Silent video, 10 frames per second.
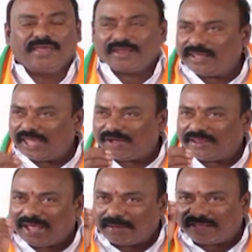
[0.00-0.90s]
ఇక ఏ
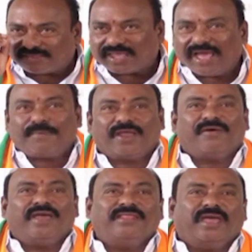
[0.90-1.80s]
యా ఇసుక
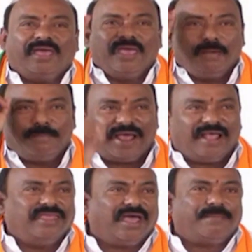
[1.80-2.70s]
వ్యాపారం అయిందే
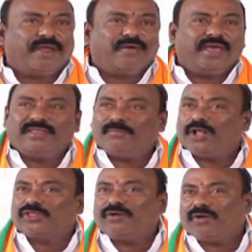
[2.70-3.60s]
బ్రాండ్ వ్యాపారం అయింది
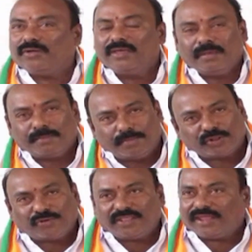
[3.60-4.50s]
మొత్తం
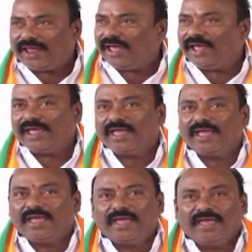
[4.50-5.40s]
ప్రభుత్వందేనా
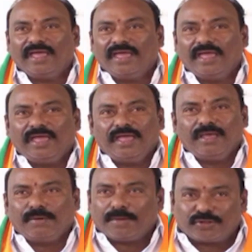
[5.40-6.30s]

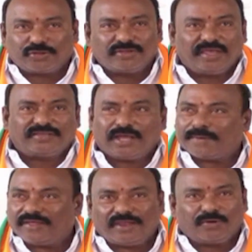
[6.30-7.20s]
ప్రభుత్వం చేస్తే
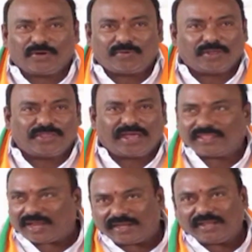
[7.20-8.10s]
ప్రజలు ఎవరే ఉండొద్దా
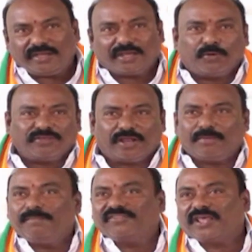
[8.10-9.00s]
అంటే ఇంటికి భోజనాలు